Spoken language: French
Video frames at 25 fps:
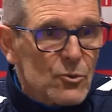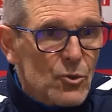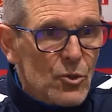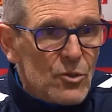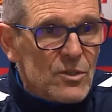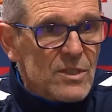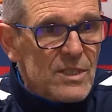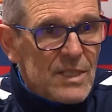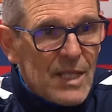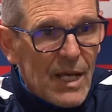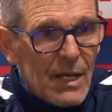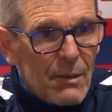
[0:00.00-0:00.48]

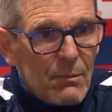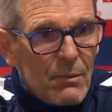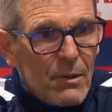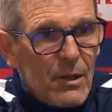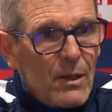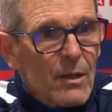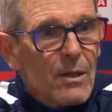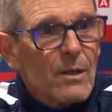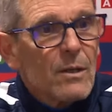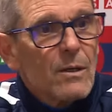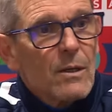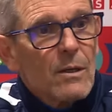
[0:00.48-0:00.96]

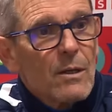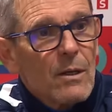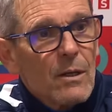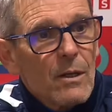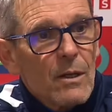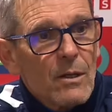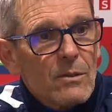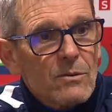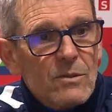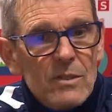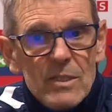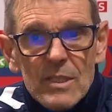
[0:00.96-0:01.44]
Deuxième,
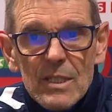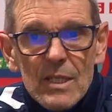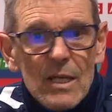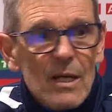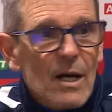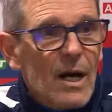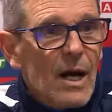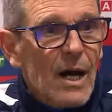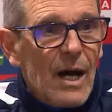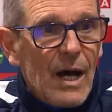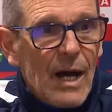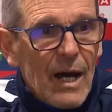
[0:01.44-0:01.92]
un
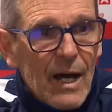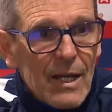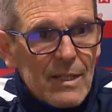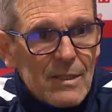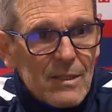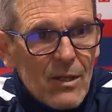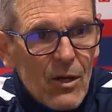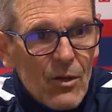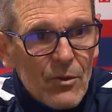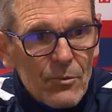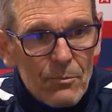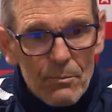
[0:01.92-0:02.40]
tir
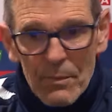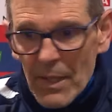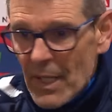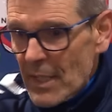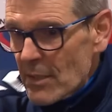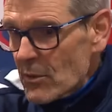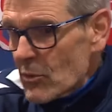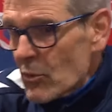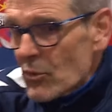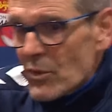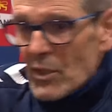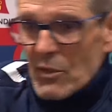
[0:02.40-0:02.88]
à 30
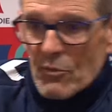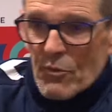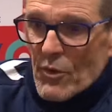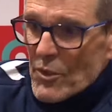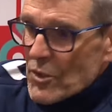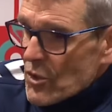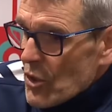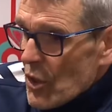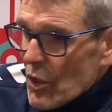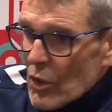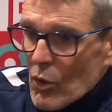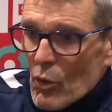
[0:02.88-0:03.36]
mètres, ton
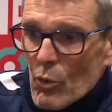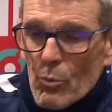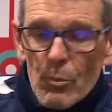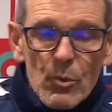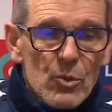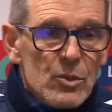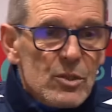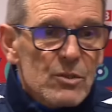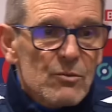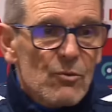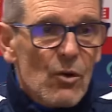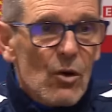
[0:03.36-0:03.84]
défenseur il
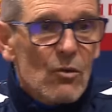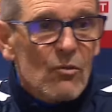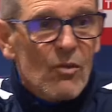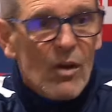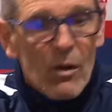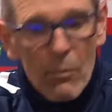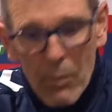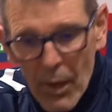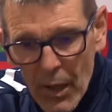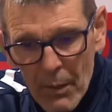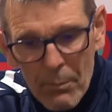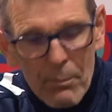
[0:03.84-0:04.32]
remonte, il va
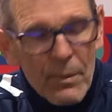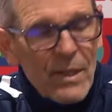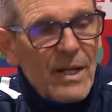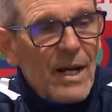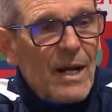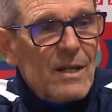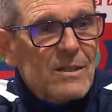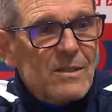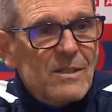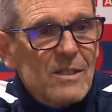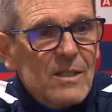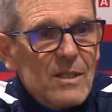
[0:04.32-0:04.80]
enlever le bras,
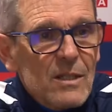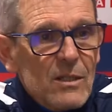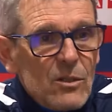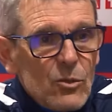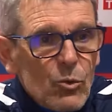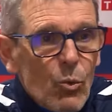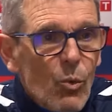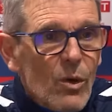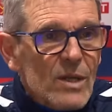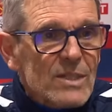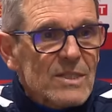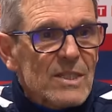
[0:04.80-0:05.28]
penalty.
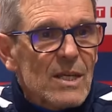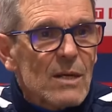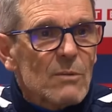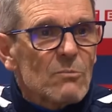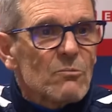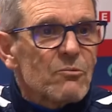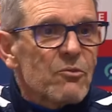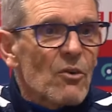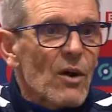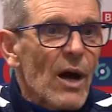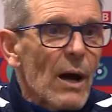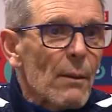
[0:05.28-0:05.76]

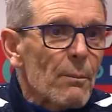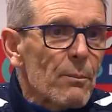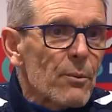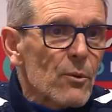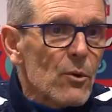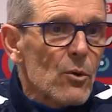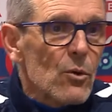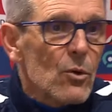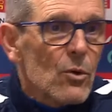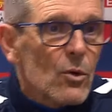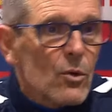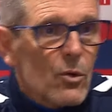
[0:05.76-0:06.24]
Troisième,
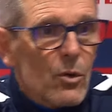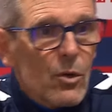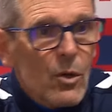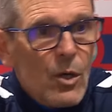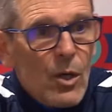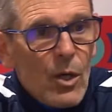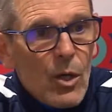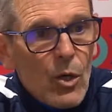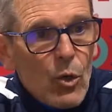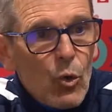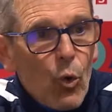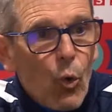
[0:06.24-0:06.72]
frappe euh,
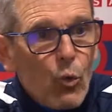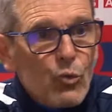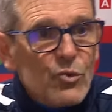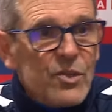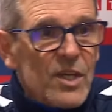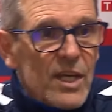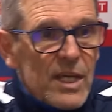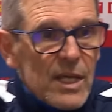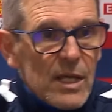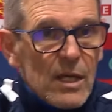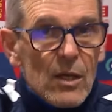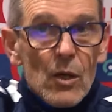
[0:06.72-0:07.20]

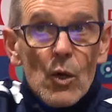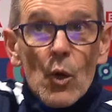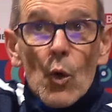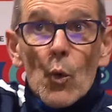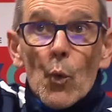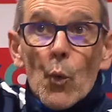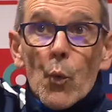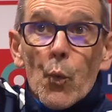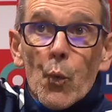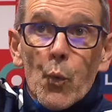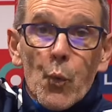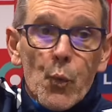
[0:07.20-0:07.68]

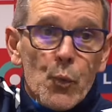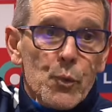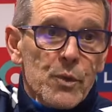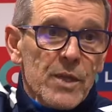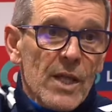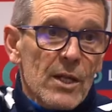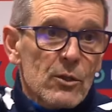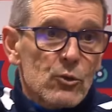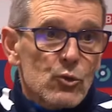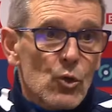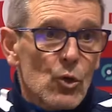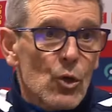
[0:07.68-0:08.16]
contrée,
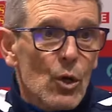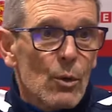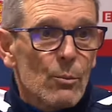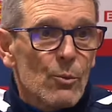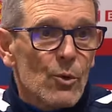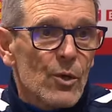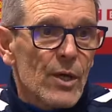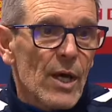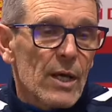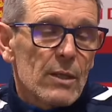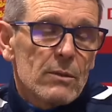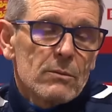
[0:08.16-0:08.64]
elle
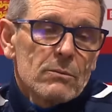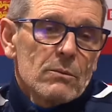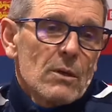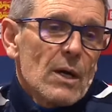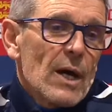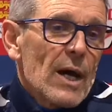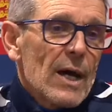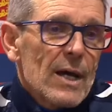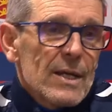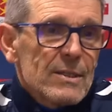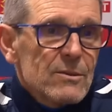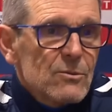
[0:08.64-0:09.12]
le gars.
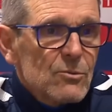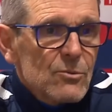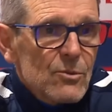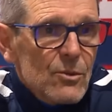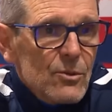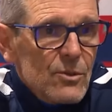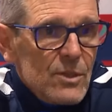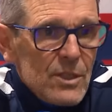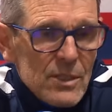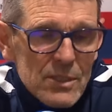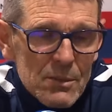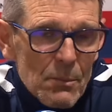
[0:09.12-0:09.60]
Tu
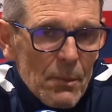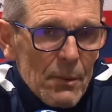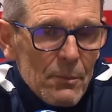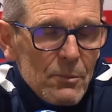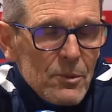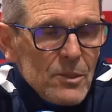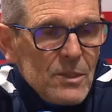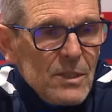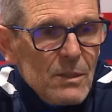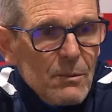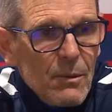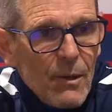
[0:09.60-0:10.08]
te dis, c'est
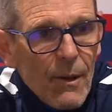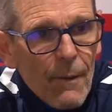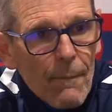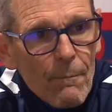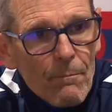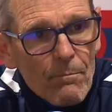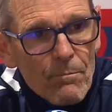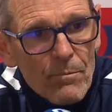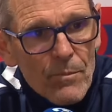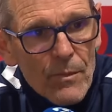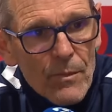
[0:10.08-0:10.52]
pas possible.